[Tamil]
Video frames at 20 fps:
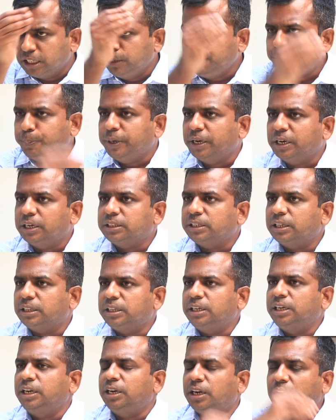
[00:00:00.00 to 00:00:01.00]
எதிர்ப்பு
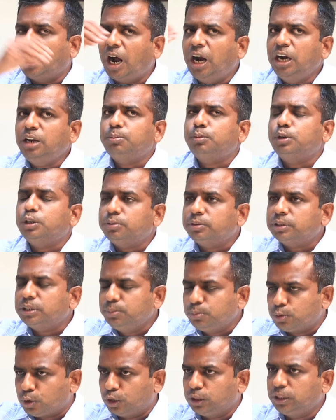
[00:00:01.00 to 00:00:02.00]
எழுந்தது நாடு
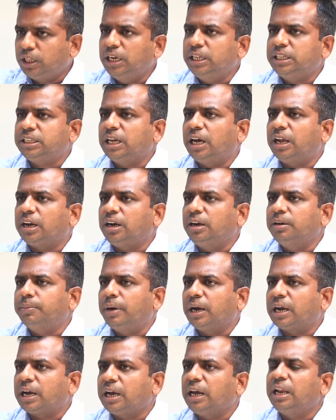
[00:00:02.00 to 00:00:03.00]
முழுவதும் கொந்தளித்தார்கள்
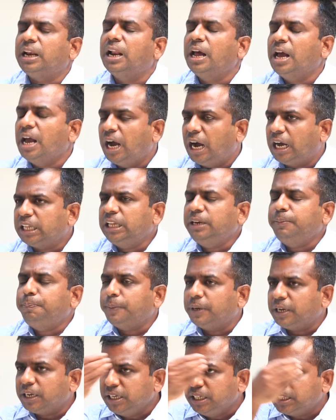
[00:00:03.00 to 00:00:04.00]
மக்கள் அதன்
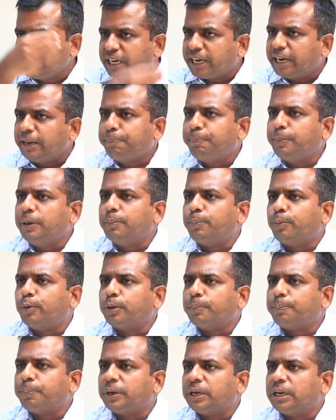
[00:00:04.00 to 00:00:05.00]
பிறகு இது கிடப்பில்
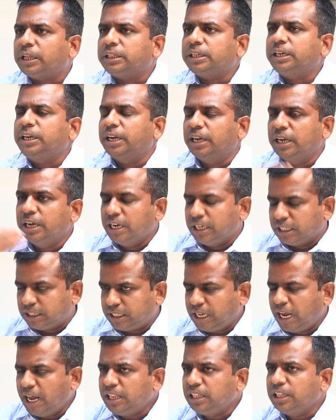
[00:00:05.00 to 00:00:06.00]
போடப்பட்டது
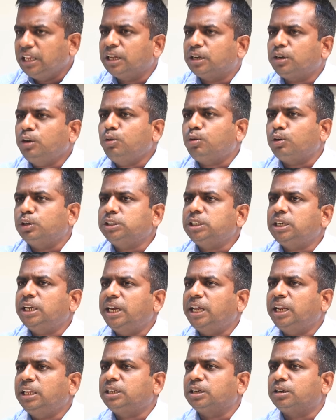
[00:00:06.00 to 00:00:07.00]
தேர்தலுக்கு கொஞ்ச
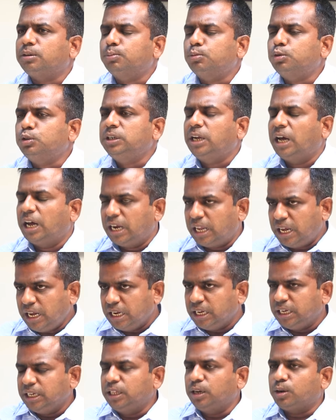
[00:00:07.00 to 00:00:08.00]
நேரத்துக்கு முன்னால்
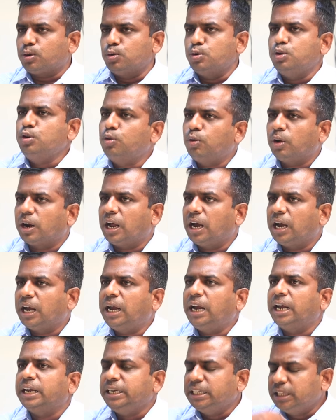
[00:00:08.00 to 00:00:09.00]
இதை கொண்டு
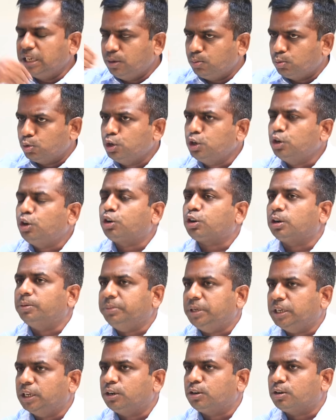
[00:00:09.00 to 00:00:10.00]
வராங்க இதில்
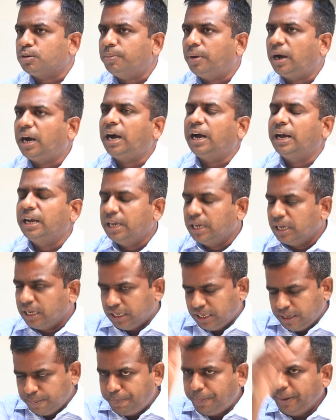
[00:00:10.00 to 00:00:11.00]
உள்நோக்கம் இருக்குமா
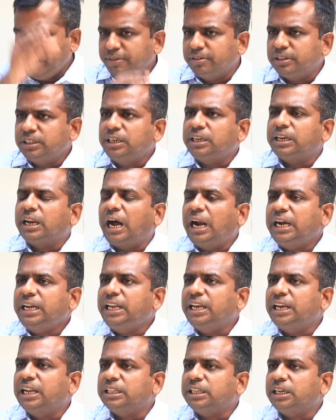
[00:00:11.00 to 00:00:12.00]
இப்படி வந்து
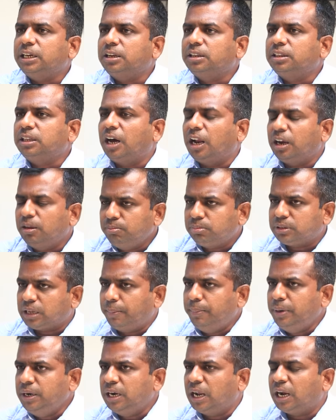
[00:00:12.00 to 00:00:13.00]
நாட்டில் அது இருந்தாலும்
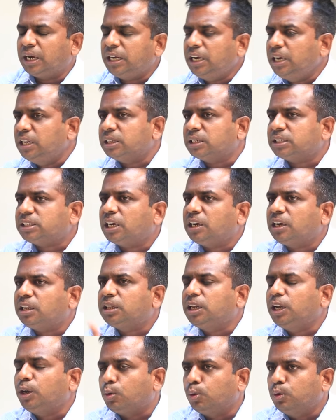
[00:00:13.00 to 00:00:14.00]
தமிழ்நாட்டில் இந்த
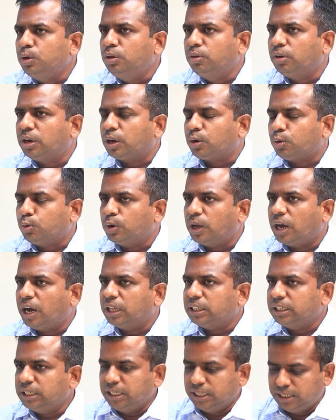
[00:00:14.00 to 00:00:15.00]
சட்டத்தை கொண்டு
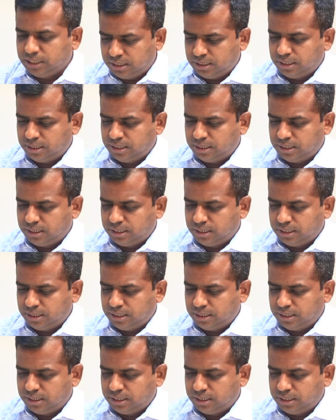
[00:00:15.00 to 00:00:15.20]
வரக்கூடாது